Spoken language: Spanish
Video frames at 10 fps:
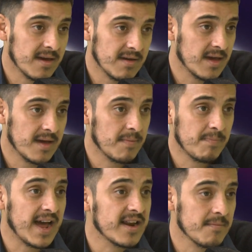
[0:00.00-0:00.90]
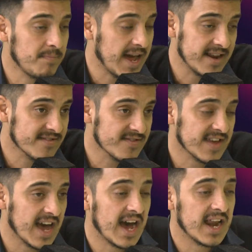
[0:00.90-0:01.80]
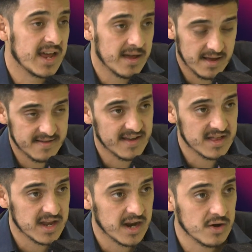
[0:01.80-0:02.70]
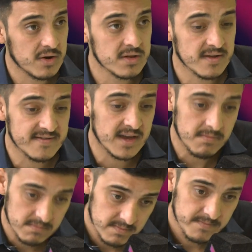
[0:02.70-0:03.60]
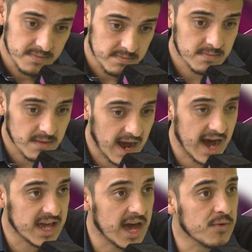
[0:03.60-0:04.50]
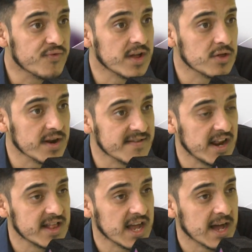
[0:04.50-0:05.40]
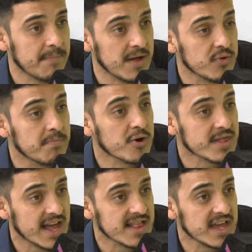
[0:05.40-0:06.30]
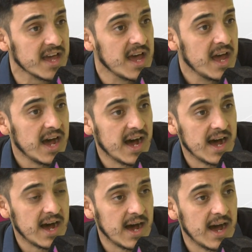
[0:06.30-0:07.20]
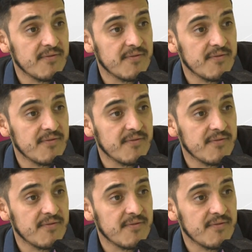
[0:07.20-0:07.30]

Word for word: eh, plan, planes sociales, etcétera, Entonces, ahí hay un sector que se le está escapando importante. claro, y ahí